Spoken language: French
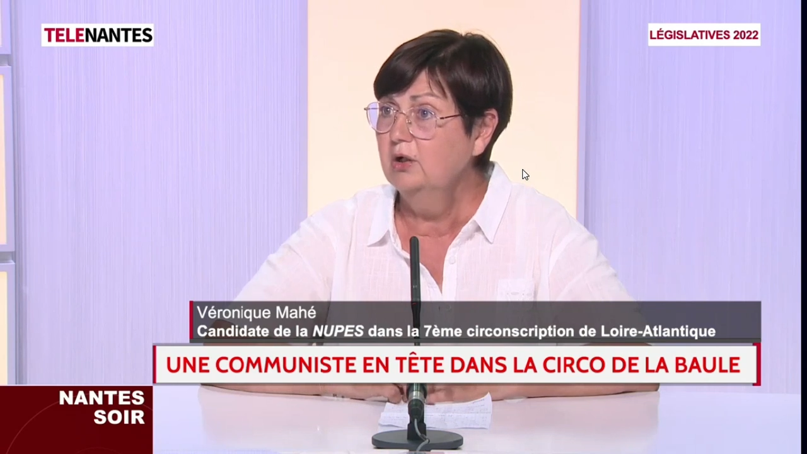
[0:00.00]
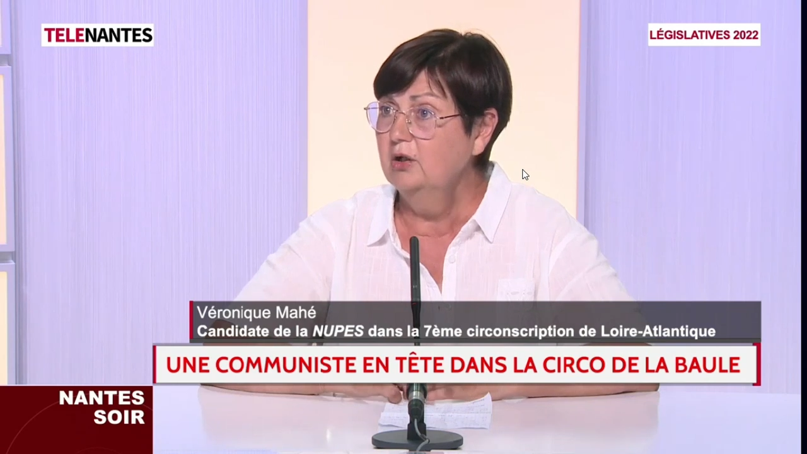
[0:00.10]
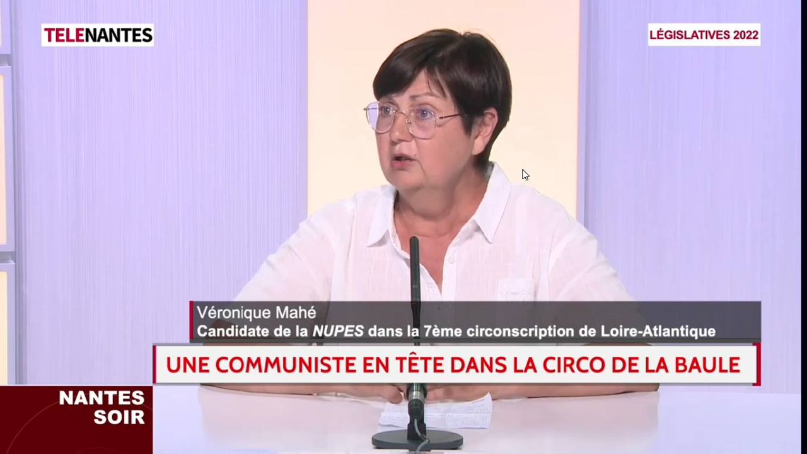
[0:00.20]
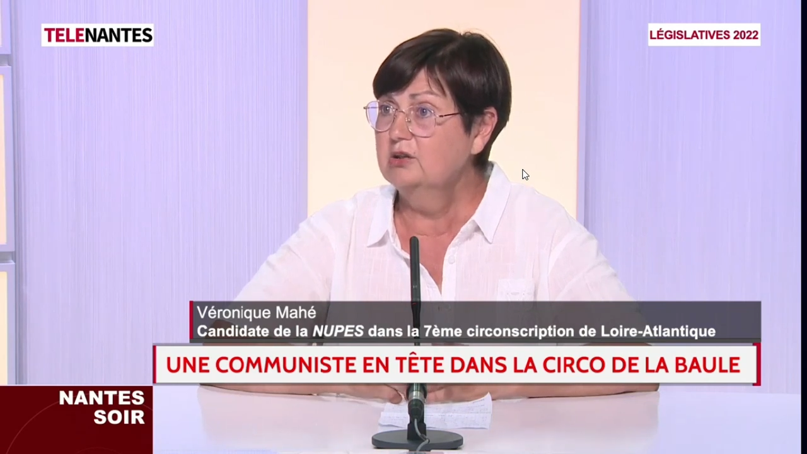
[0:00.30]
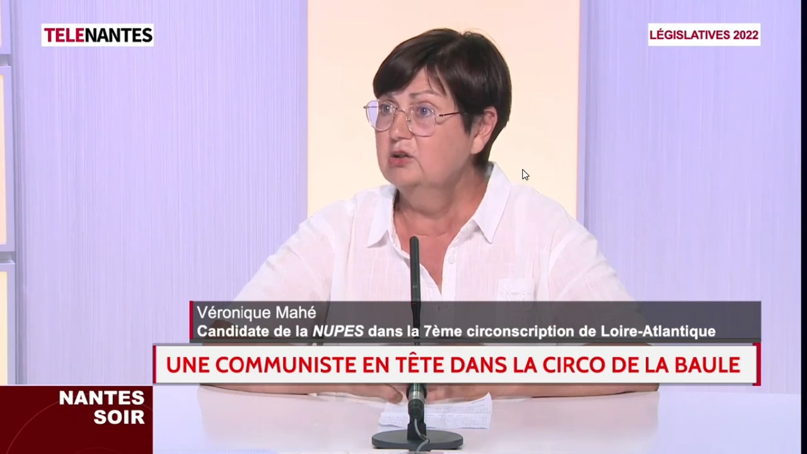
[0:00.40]

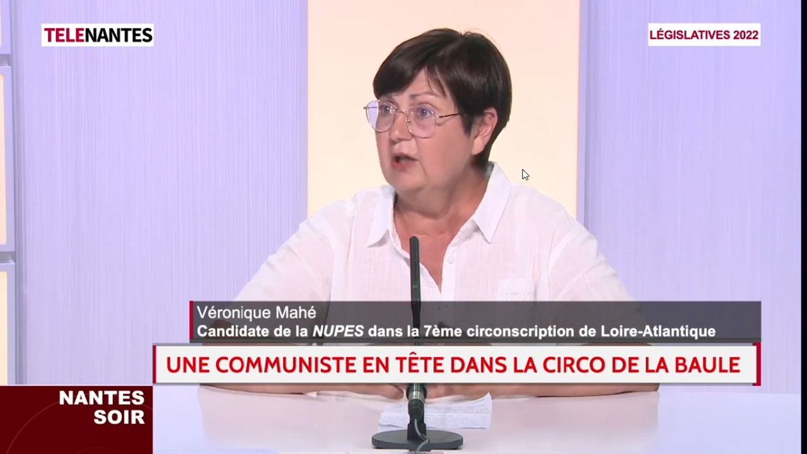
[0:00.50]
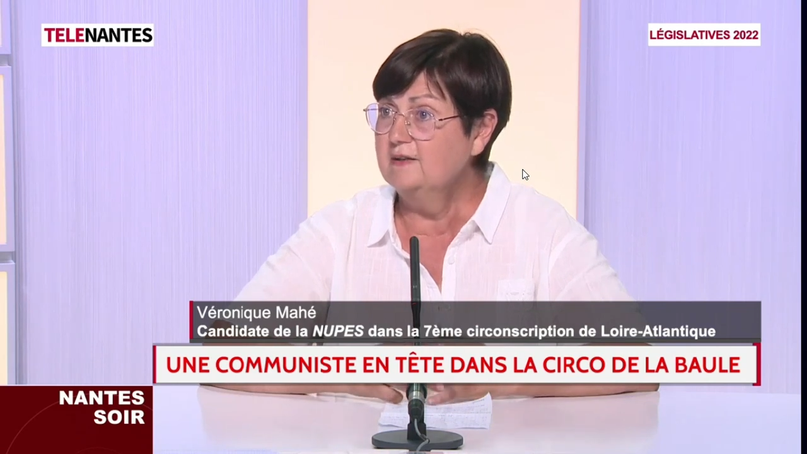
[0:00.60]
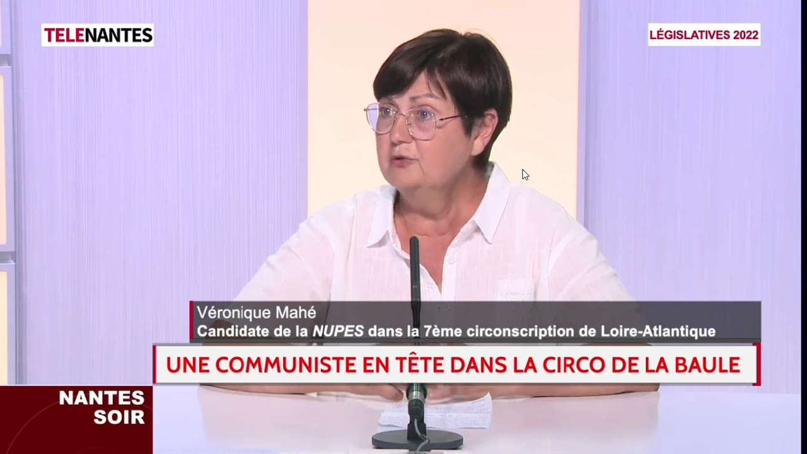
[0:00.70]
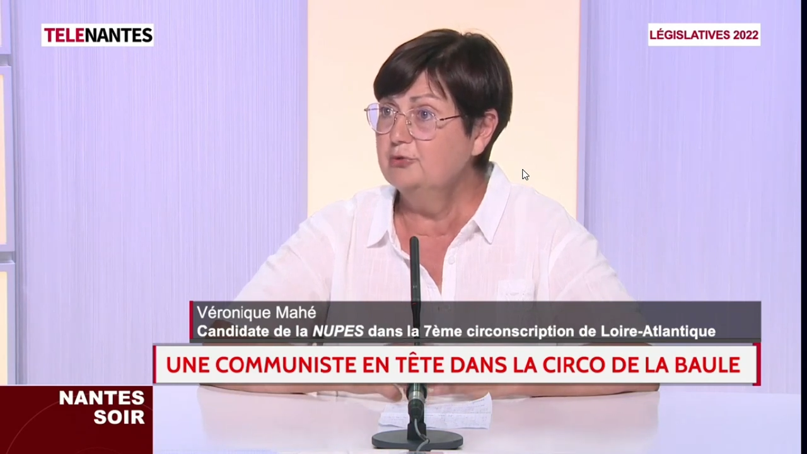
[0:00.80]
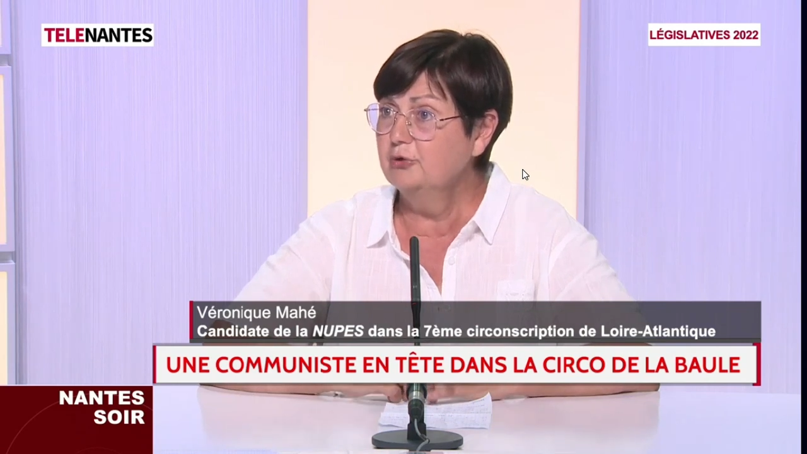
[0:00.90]
euh, qu'a
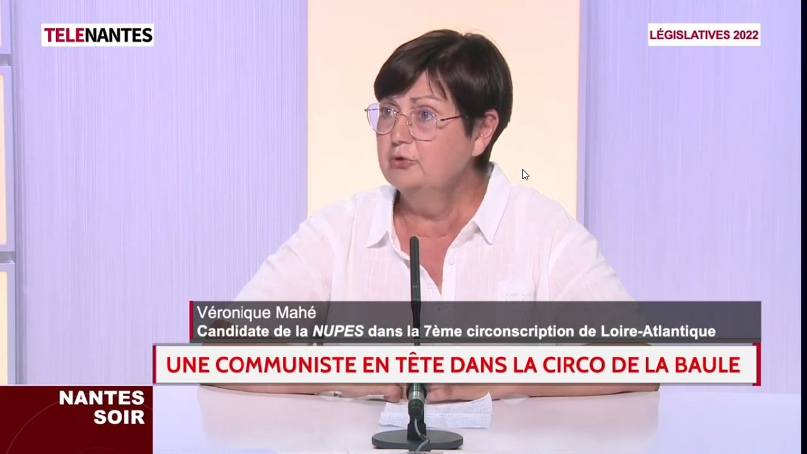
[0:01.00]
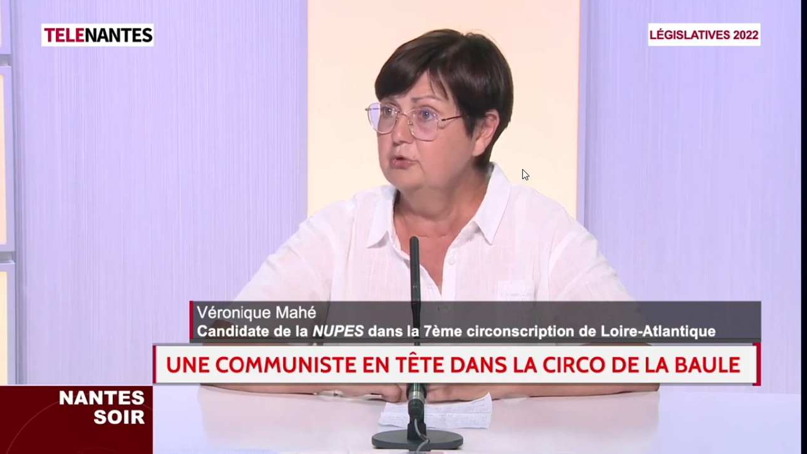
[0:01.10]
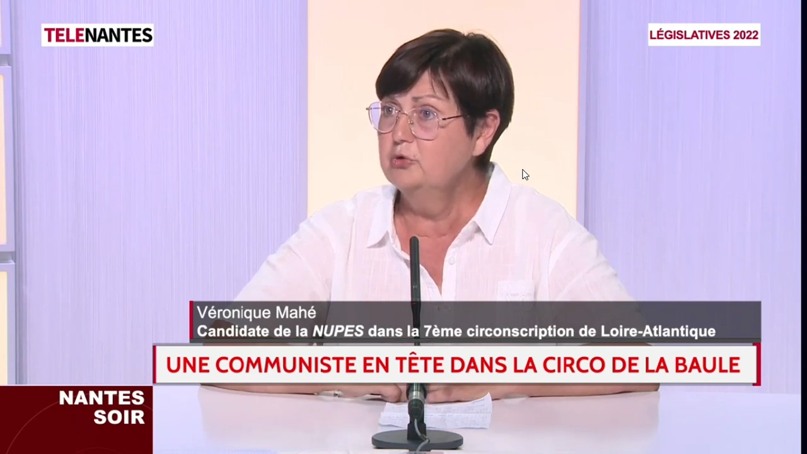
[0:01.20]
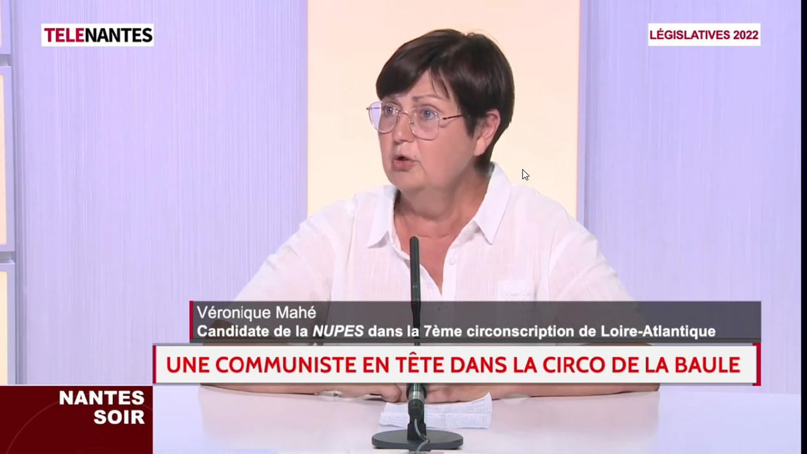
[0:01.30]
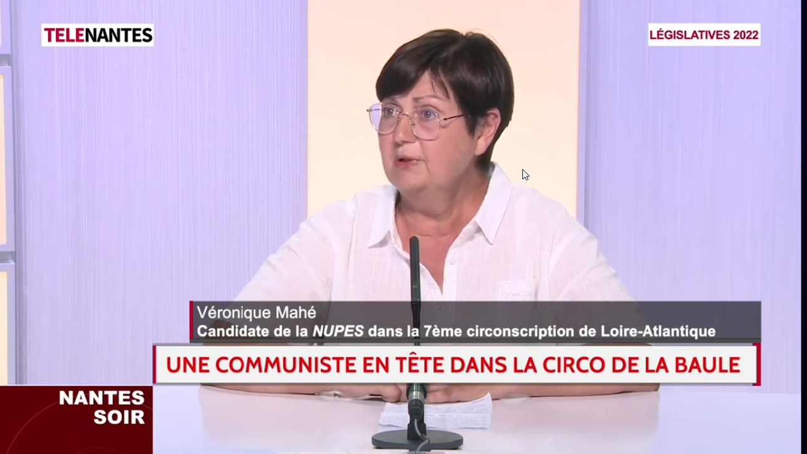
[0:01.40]
défendu euh,